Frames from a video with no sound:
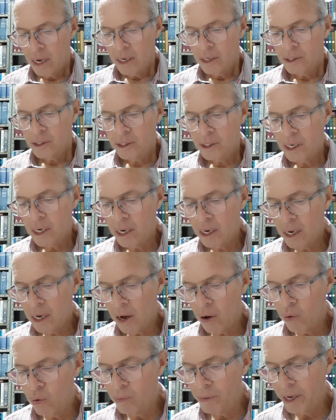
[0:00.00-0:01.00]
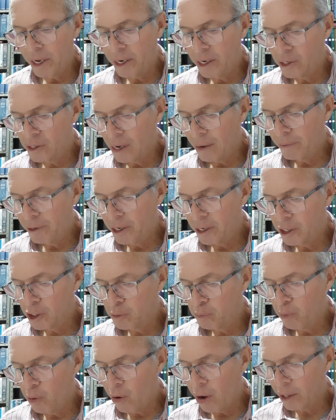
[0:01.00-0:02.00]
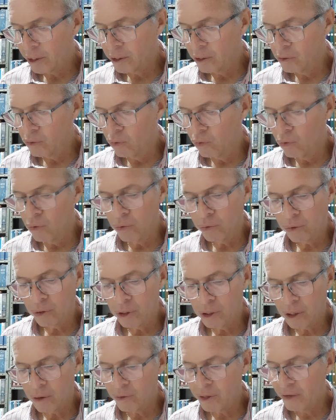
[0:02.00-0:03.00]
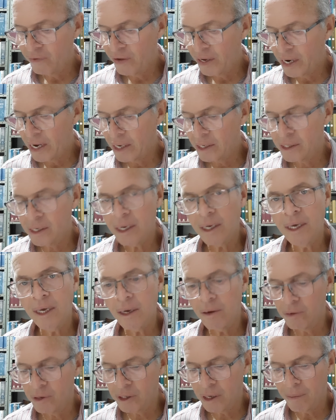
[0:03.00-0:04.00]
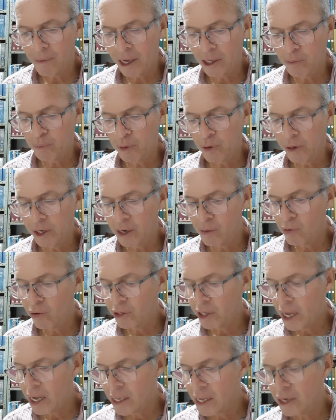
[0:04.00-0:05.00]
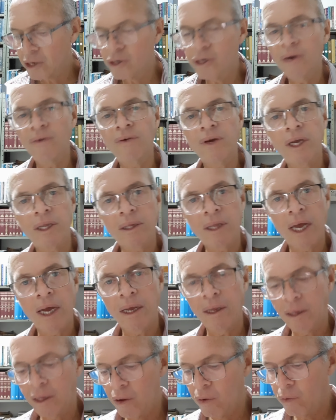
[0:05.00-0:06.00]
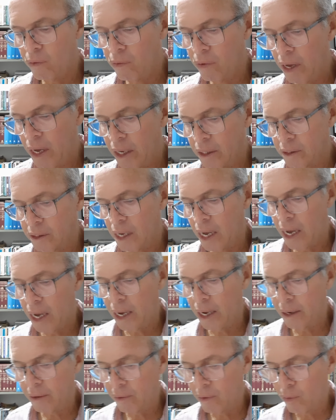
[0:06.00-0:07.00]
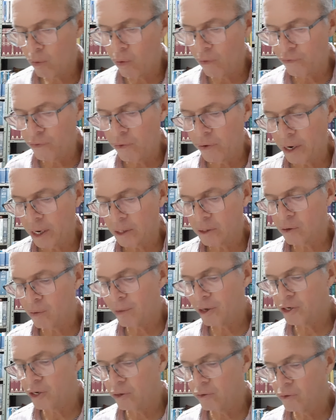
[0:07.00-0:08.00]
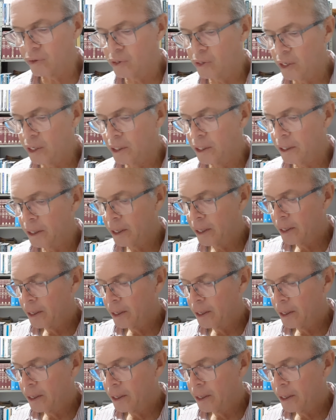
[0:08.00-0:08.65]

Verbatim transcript: Se alguma igreja abrir as portas, o culto então deverá seguir o chamado programa alternativo, que tem então essa configuração mais reduzida.